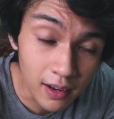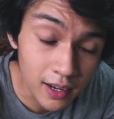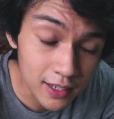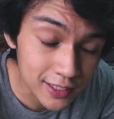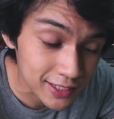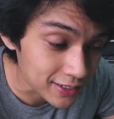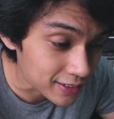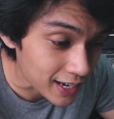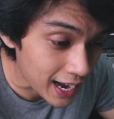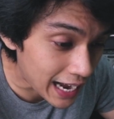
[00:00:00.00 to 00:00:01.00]
Alright guys,
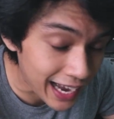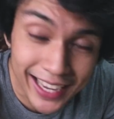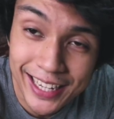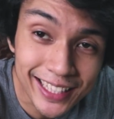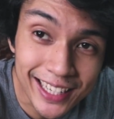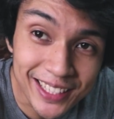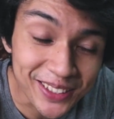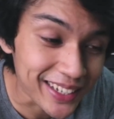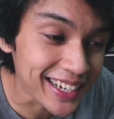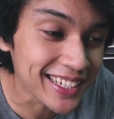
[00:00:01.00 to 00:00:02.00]
so kakain na
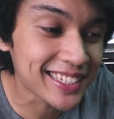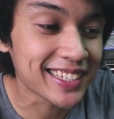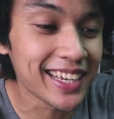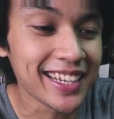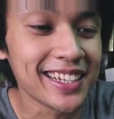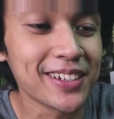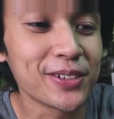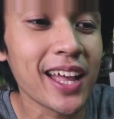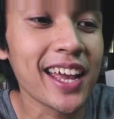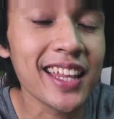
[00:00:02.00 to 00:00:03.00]
tayo guys. And
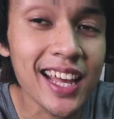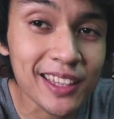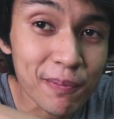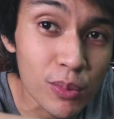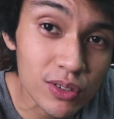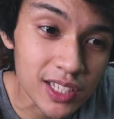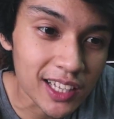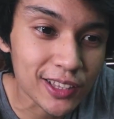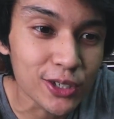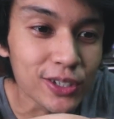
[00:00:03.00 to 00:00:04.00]
unahin na natin
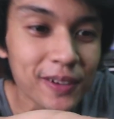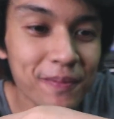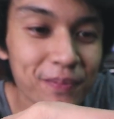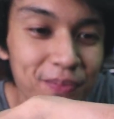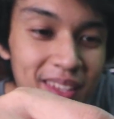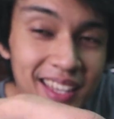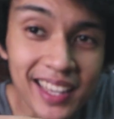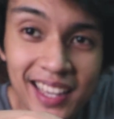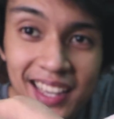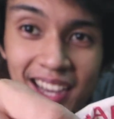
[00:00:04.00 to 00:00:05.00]
buksan tong
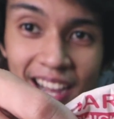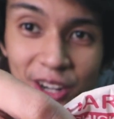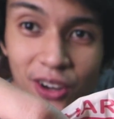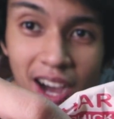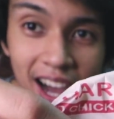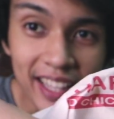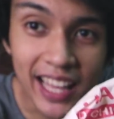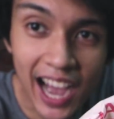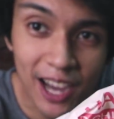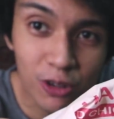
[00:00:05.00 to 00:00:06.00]
ano, uh,
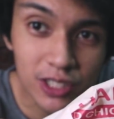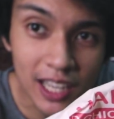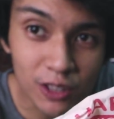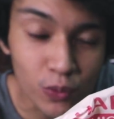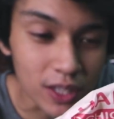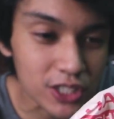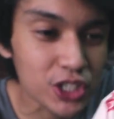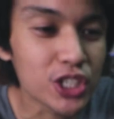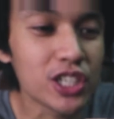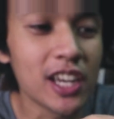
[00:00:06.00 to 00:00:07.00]
Daharo
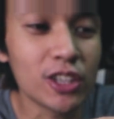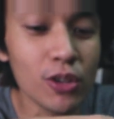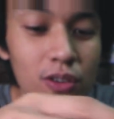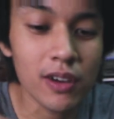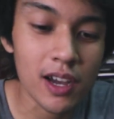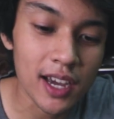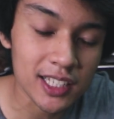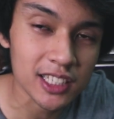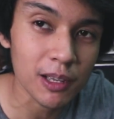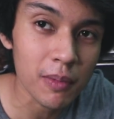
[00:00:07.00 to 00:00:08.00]
Sandwich. Ito yung uh,
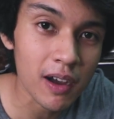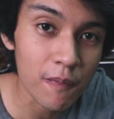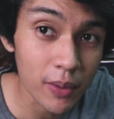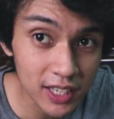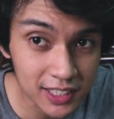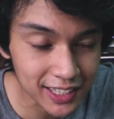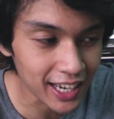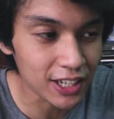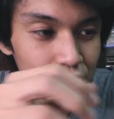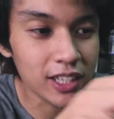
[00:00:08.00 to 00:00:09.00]
isa sa mga best
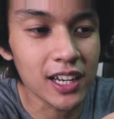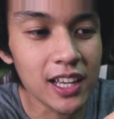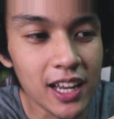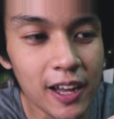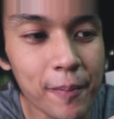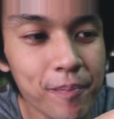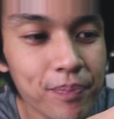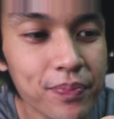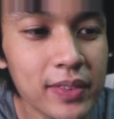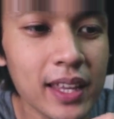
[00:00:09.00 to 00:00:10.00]
seller talaga
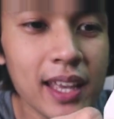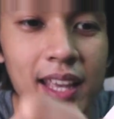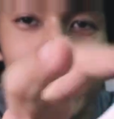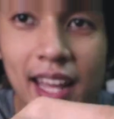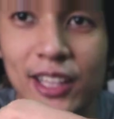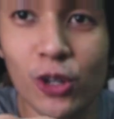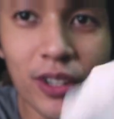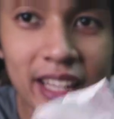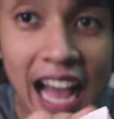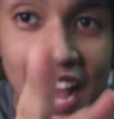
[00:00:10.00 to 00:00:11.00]

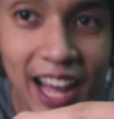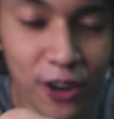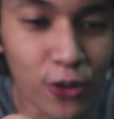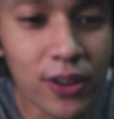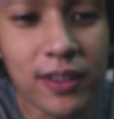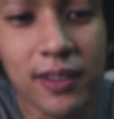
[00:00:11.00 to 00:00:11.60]
nitong Daharo.